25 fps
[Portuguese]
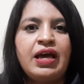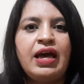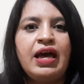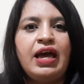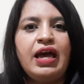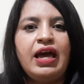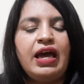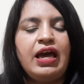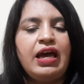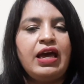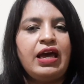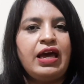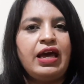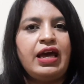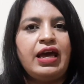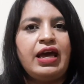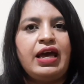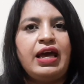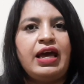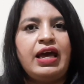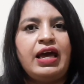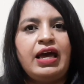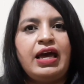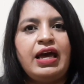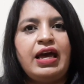
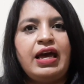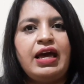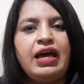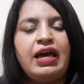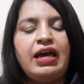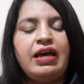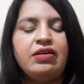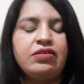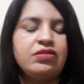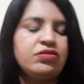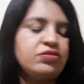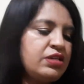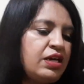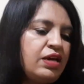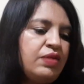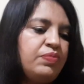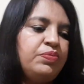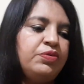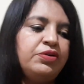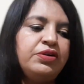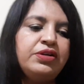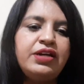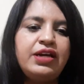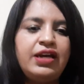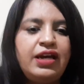É, eu não sei
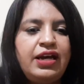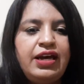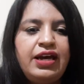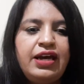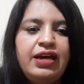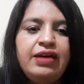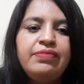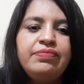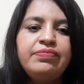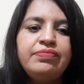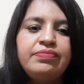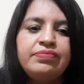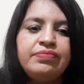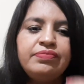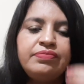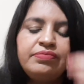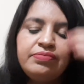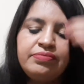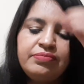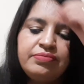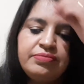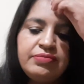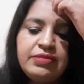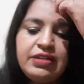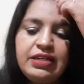porquê
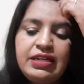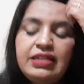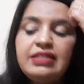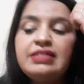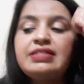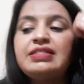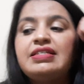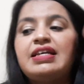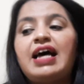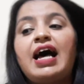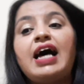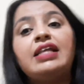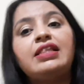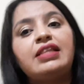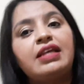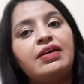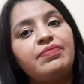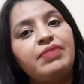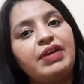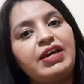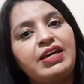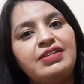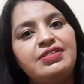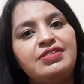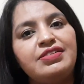
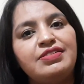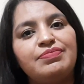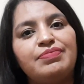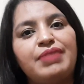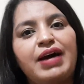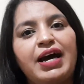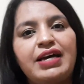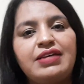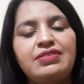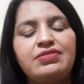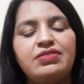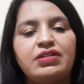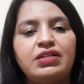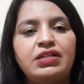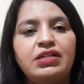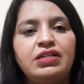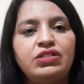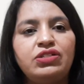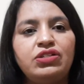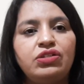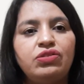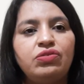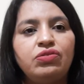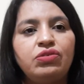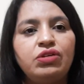exatamente, mas eu
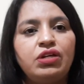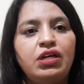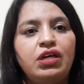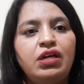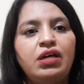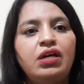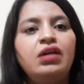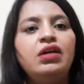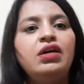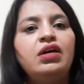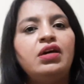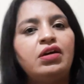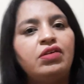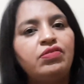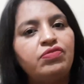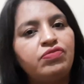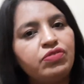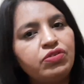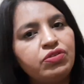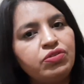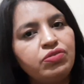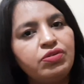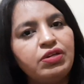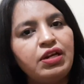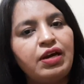acredito que
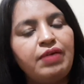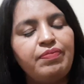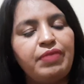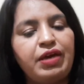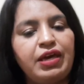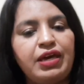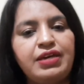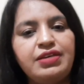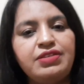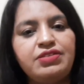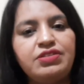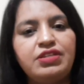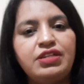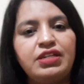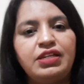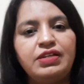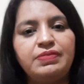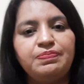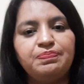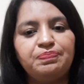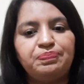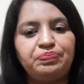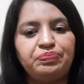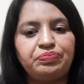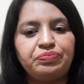
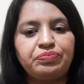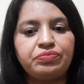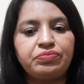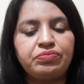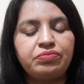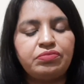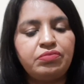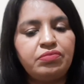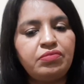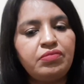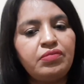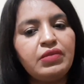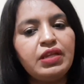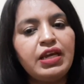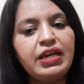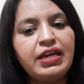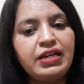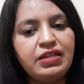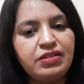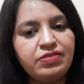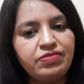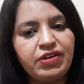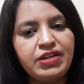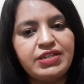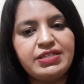Futuramente,
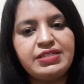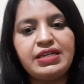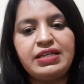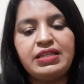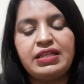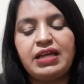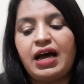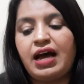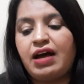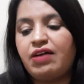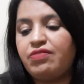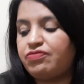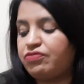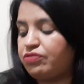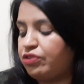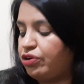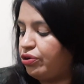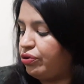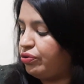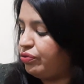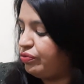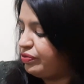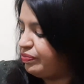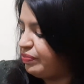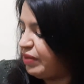eles vão aceitar a
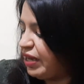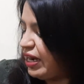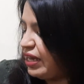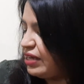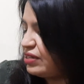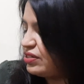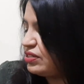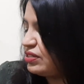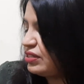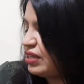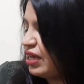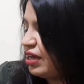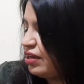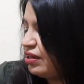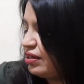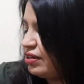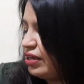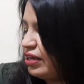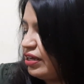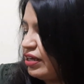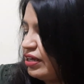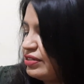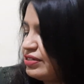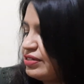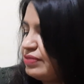Avon, embalagem
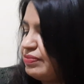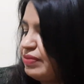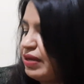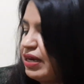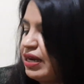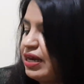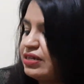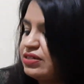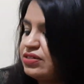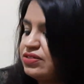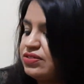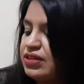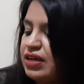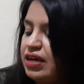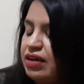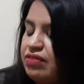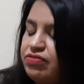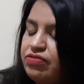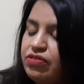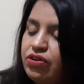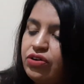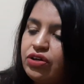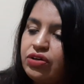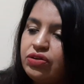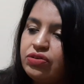da, as embalagens da
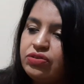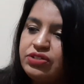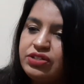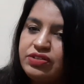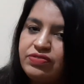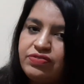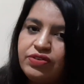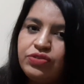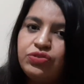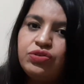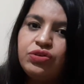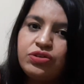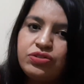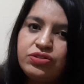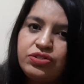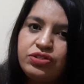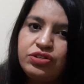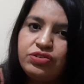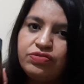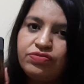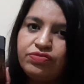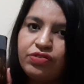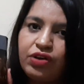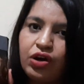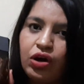Avon, inclusive eu trouxe
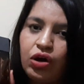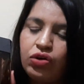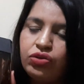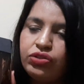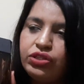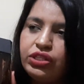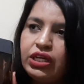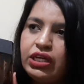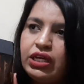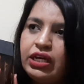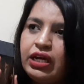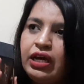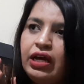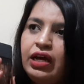de volta,